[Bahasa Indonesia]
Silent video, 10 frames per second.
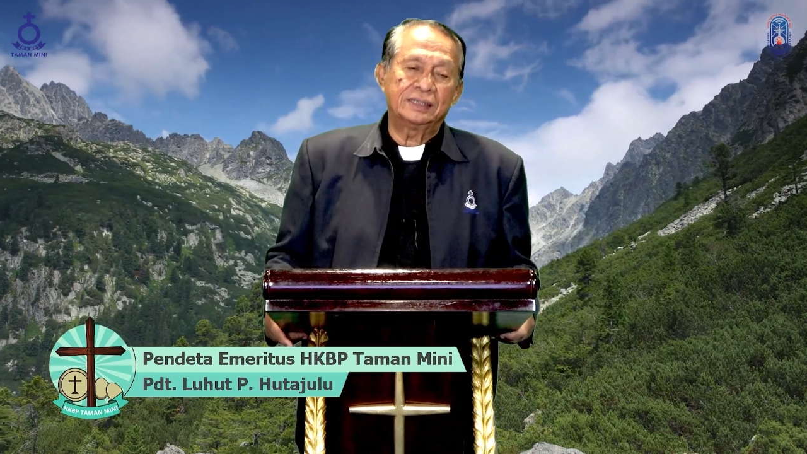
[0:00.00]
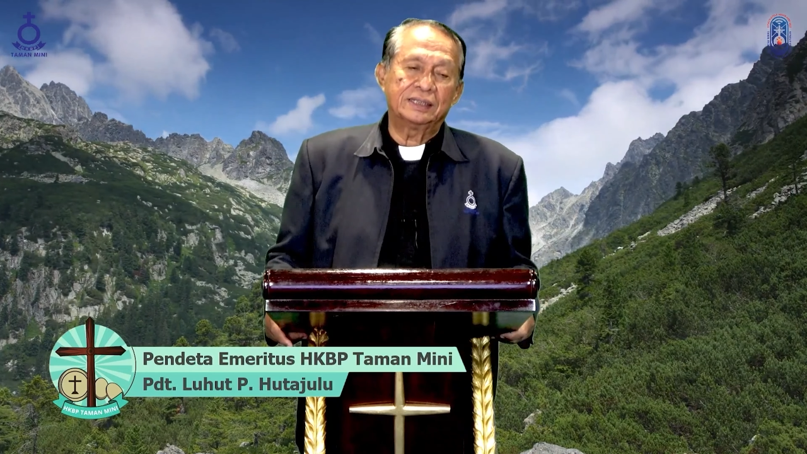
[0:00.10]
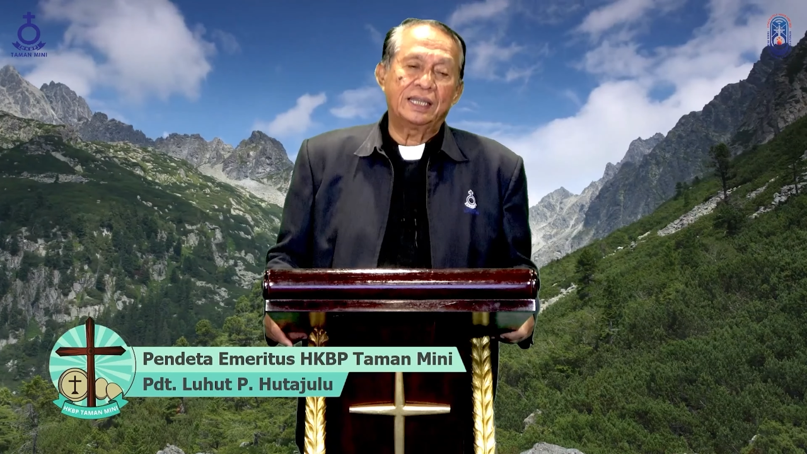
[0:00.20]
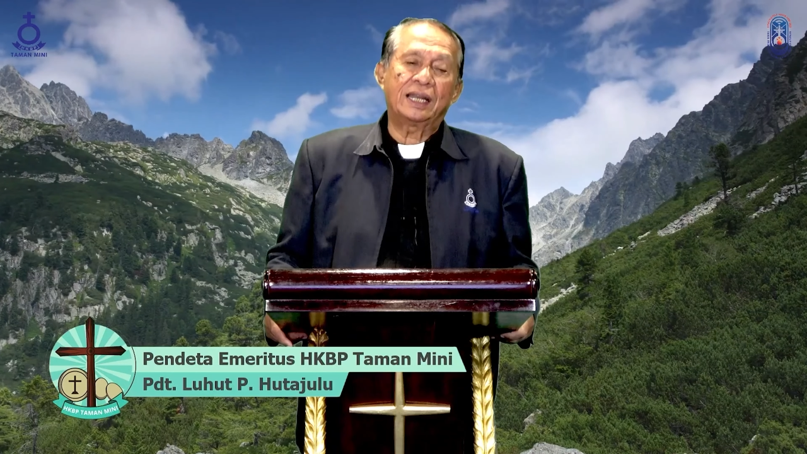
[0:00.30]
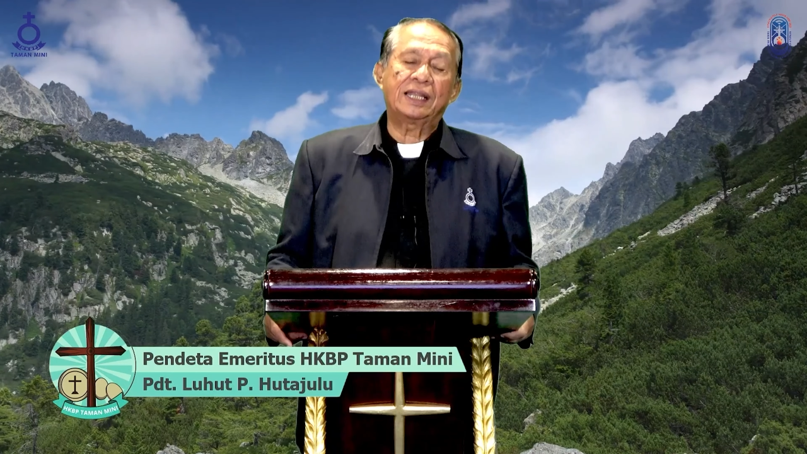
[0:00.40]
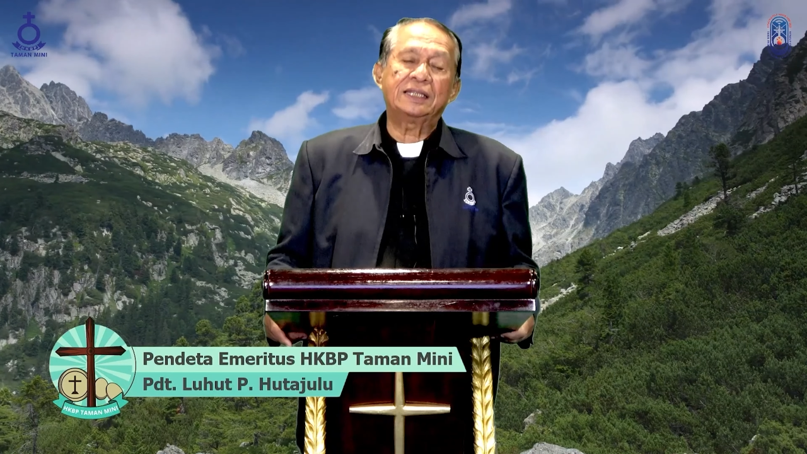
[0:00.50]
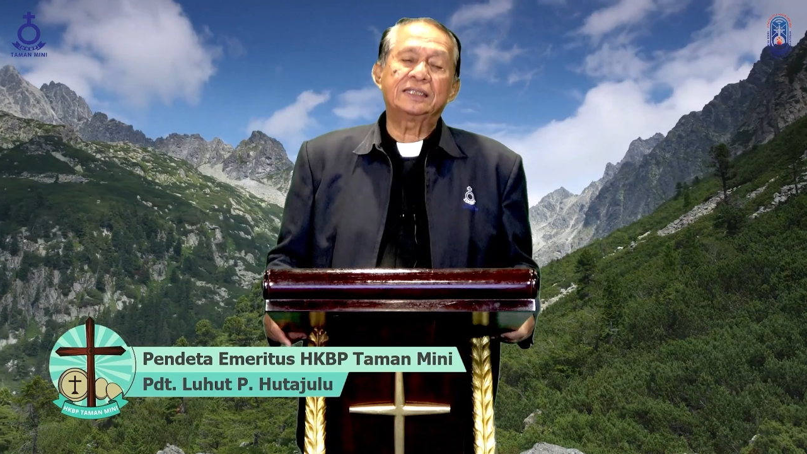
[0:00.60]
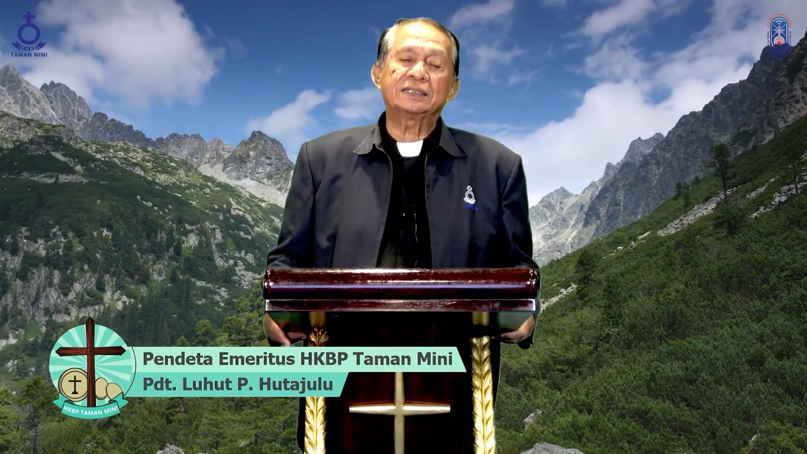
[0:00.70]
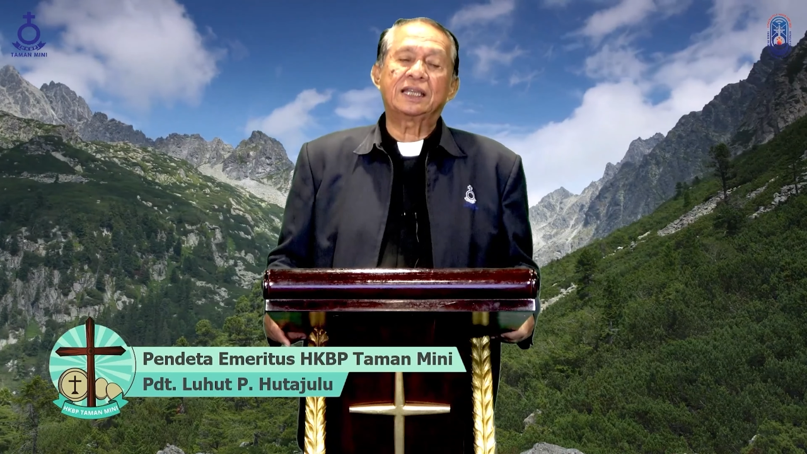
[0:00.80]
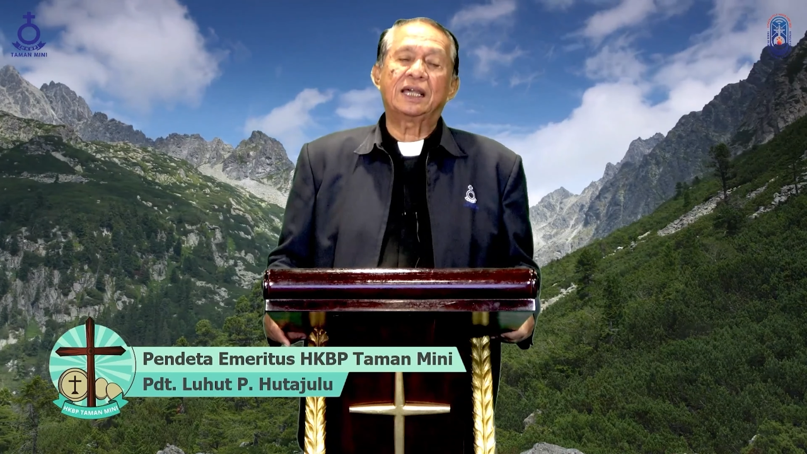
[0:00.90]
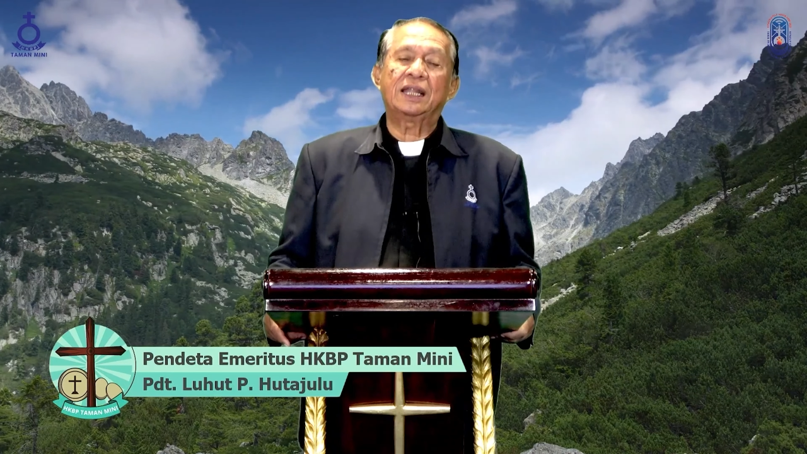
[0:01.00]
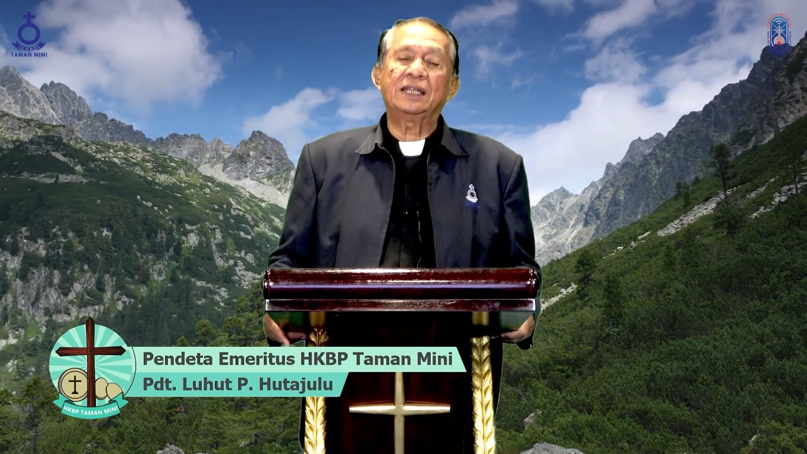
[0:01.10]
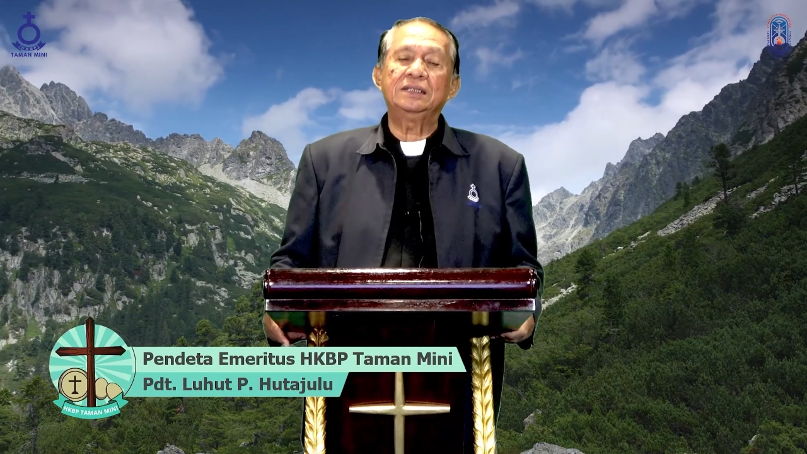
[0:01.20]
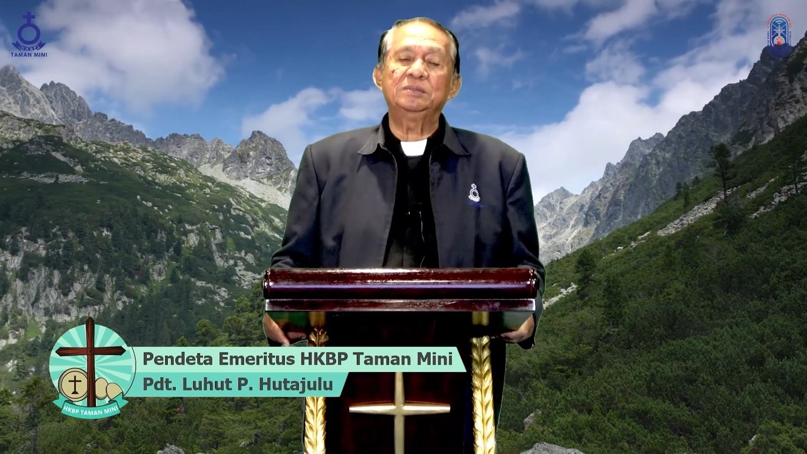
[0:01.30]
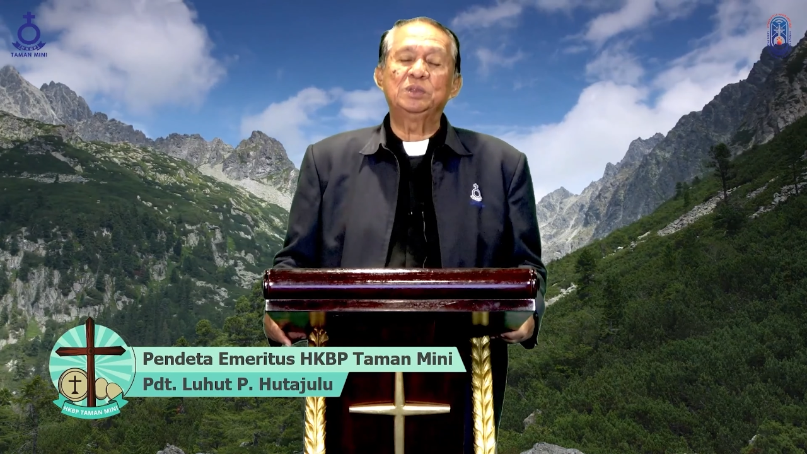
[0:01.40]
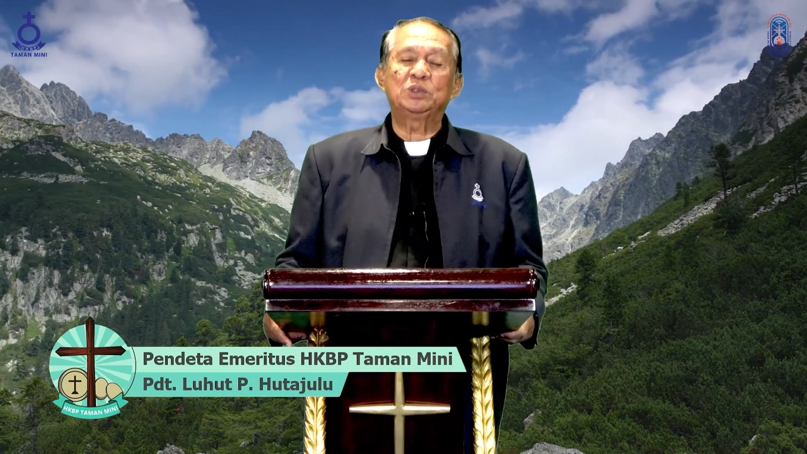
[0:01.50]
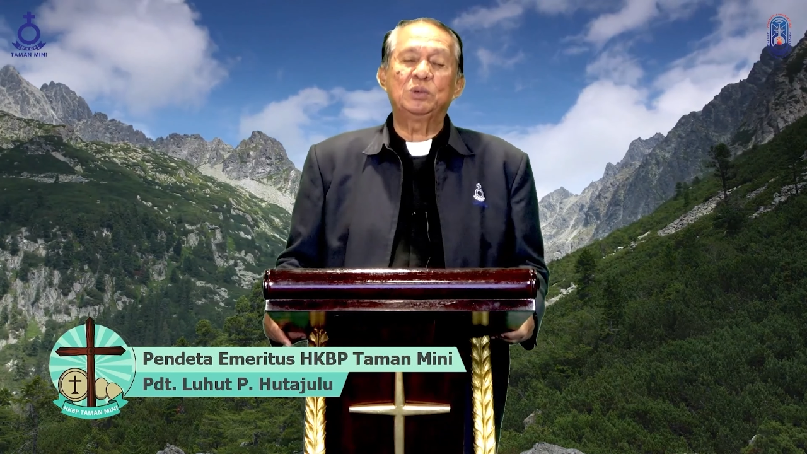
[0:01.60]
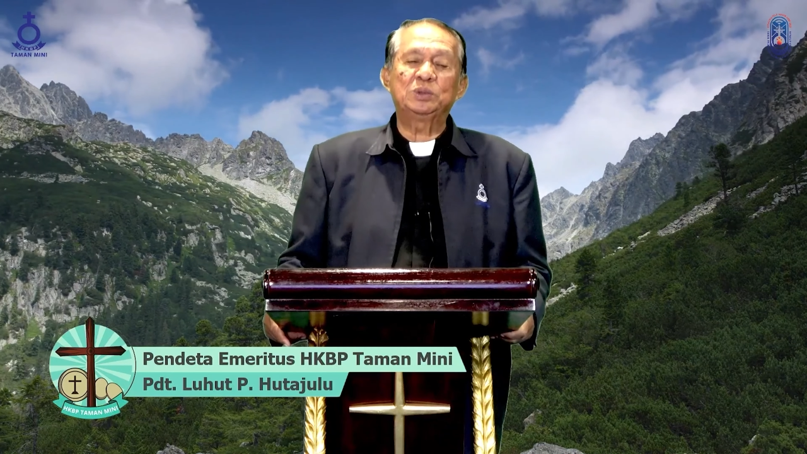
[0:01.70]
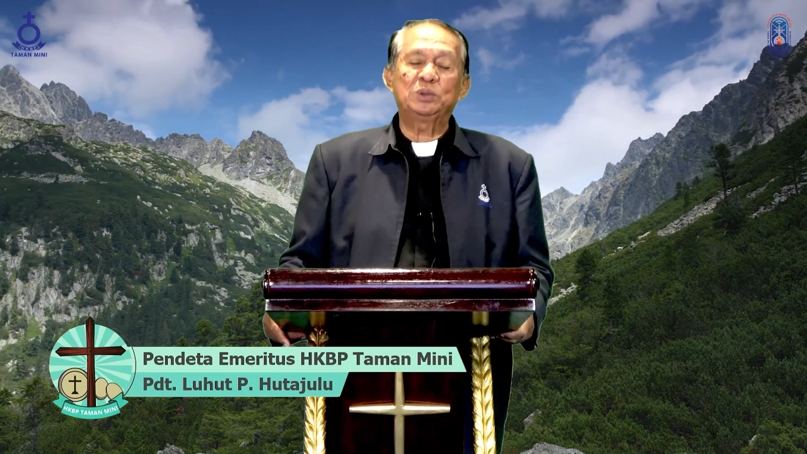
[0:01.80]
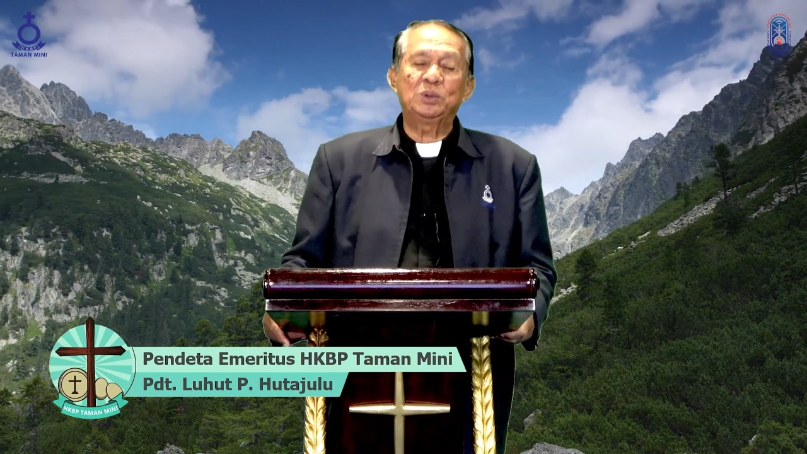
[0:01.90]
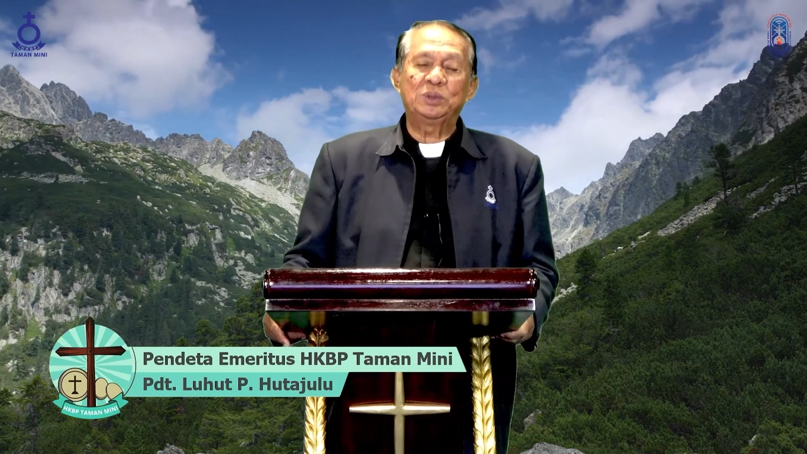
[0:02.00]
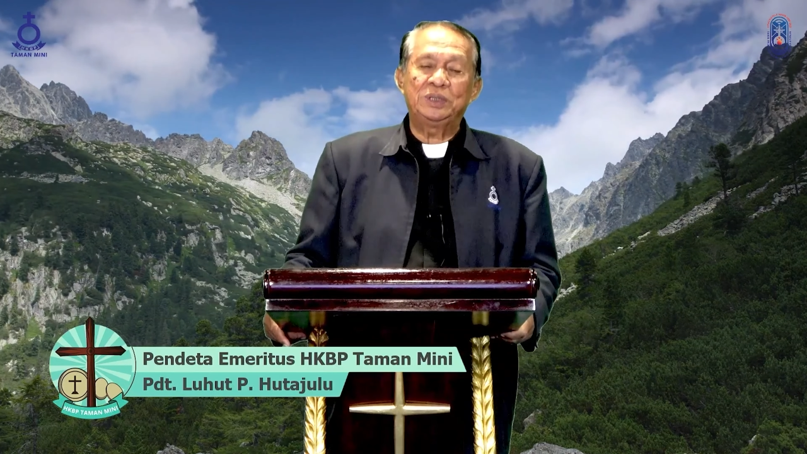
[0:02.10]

era kita sekarang ini betul-betul